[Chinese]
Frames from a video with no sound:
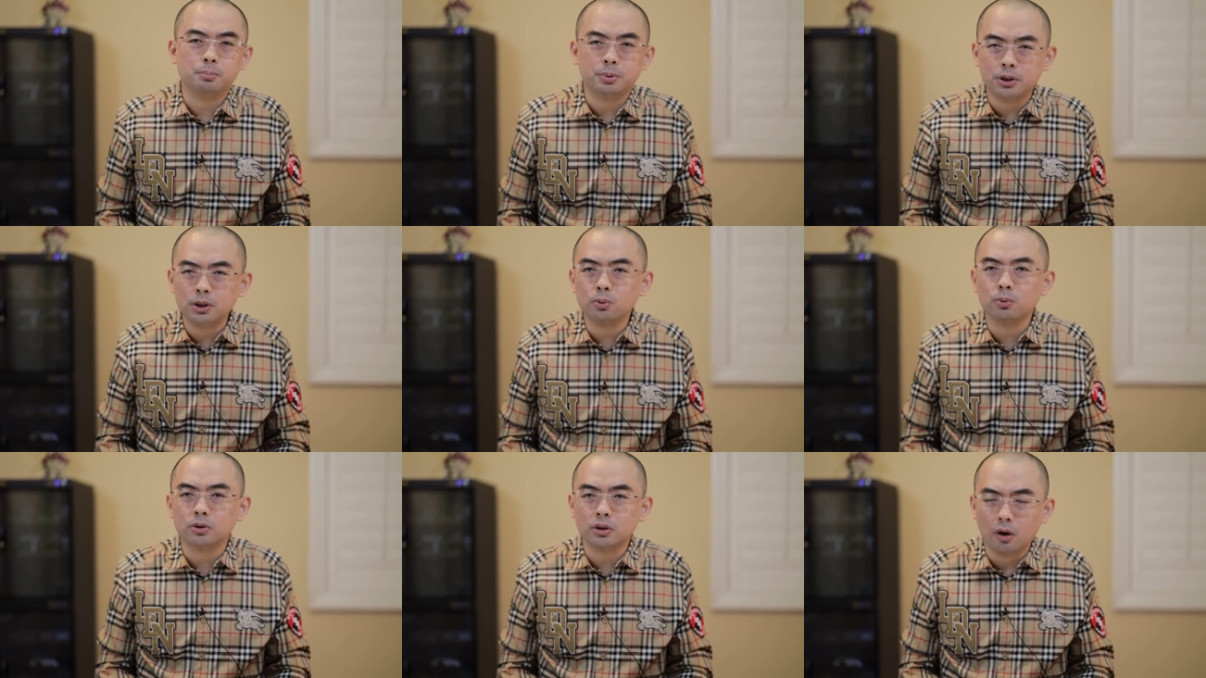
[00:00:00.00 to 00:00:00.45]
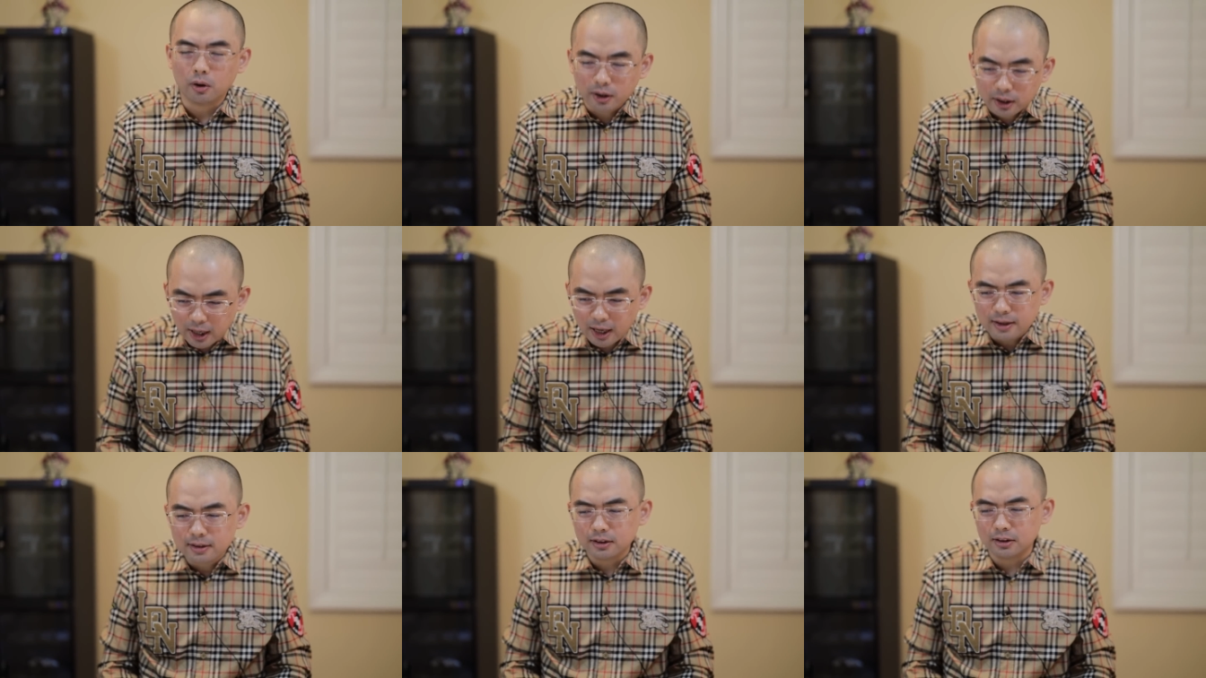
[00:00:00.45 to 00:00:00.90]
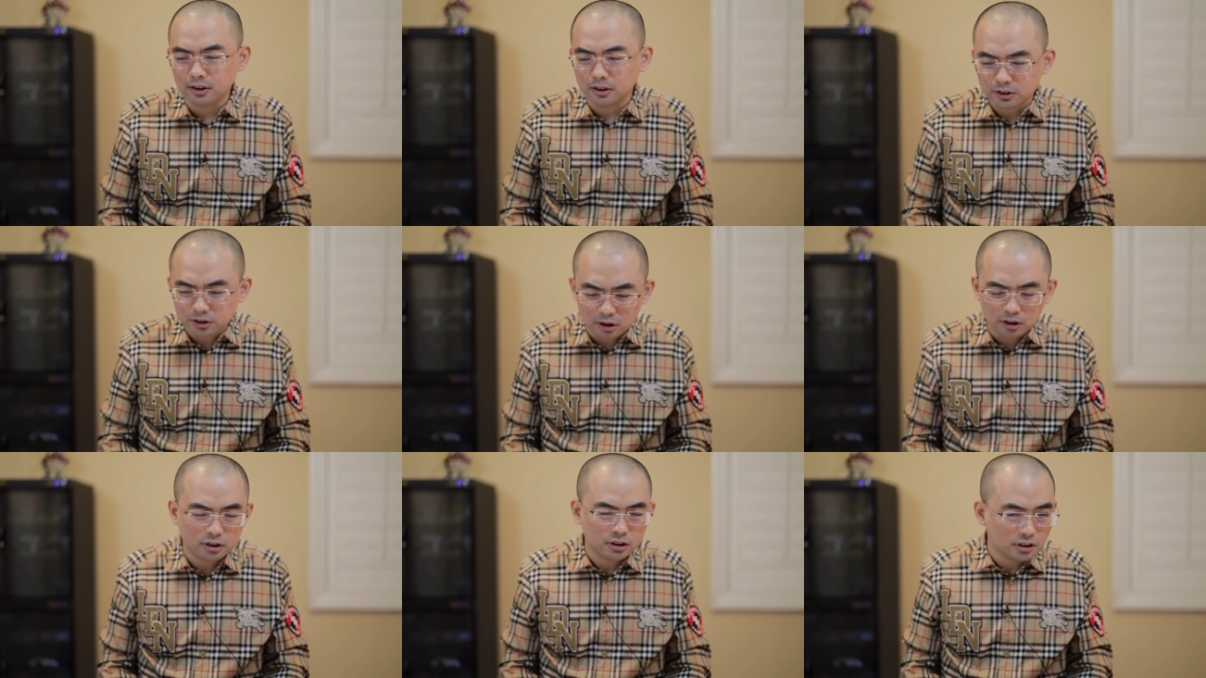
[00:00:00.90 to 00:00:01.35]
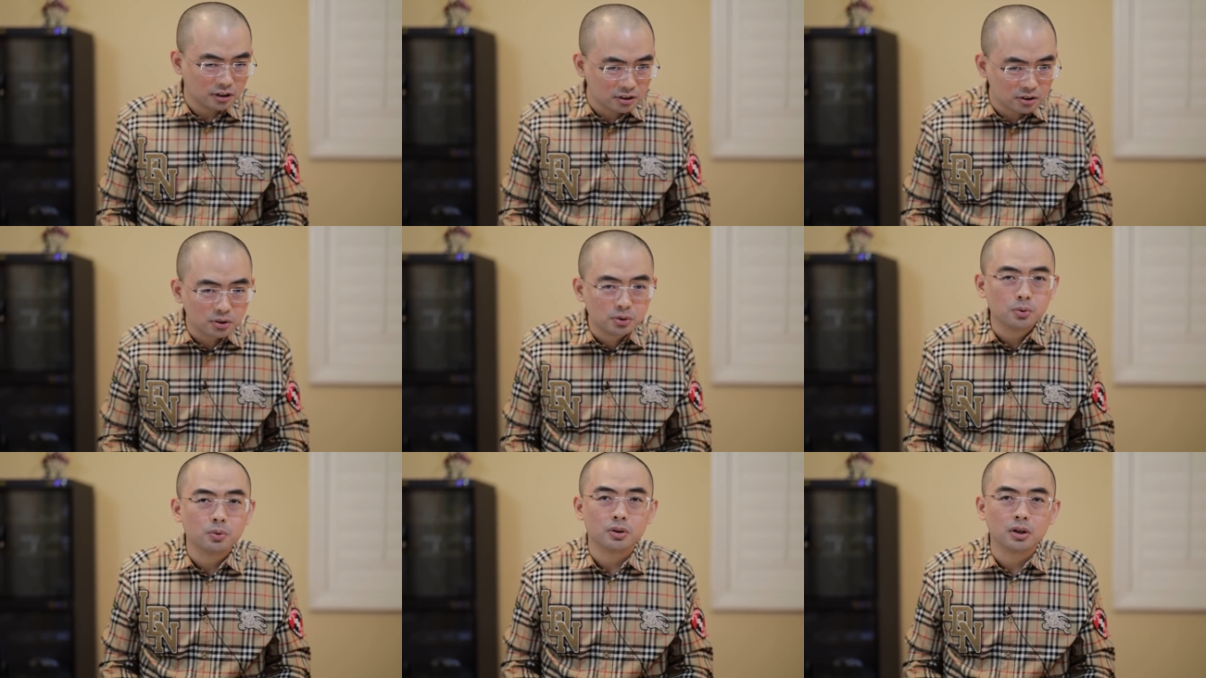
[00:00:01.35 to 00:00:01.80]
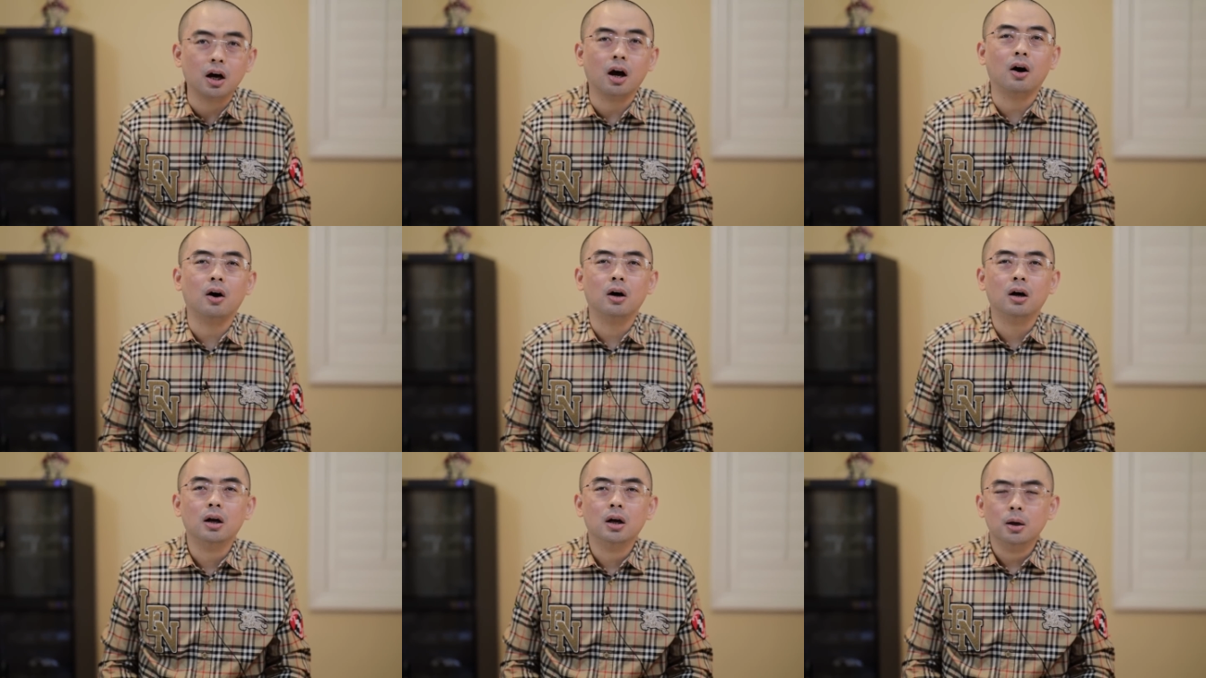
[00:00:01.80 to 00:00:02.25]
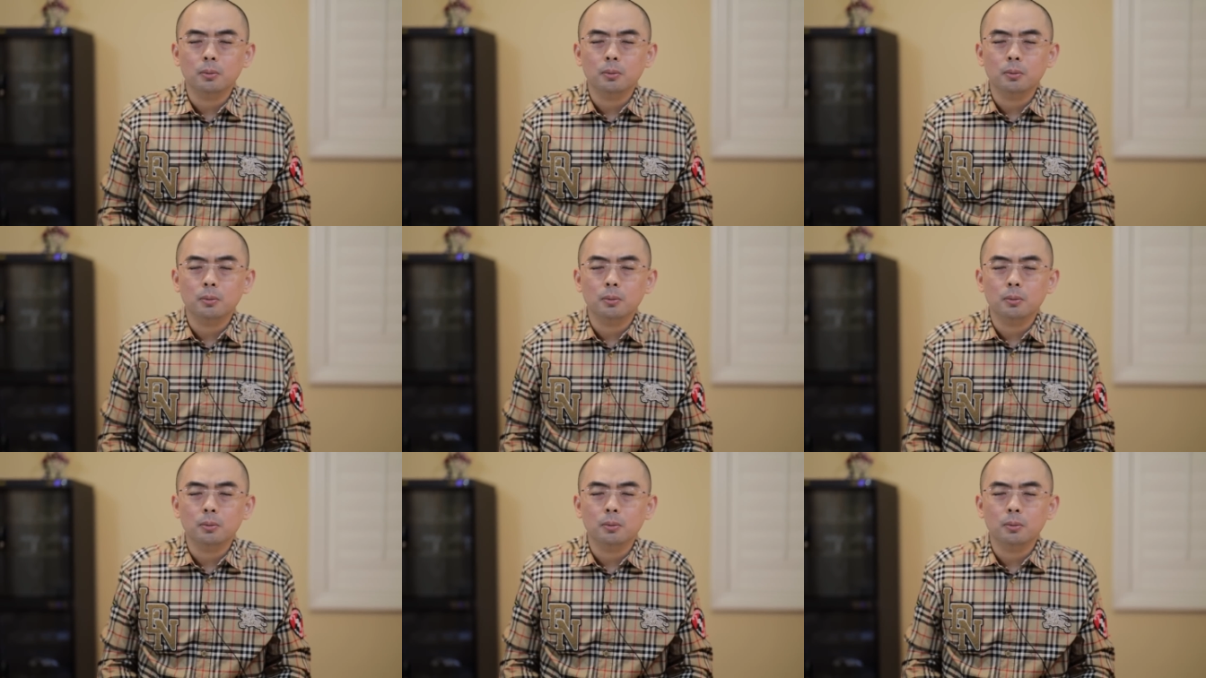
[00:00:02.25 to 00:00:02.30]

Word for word: 屁股要干净，这很重要。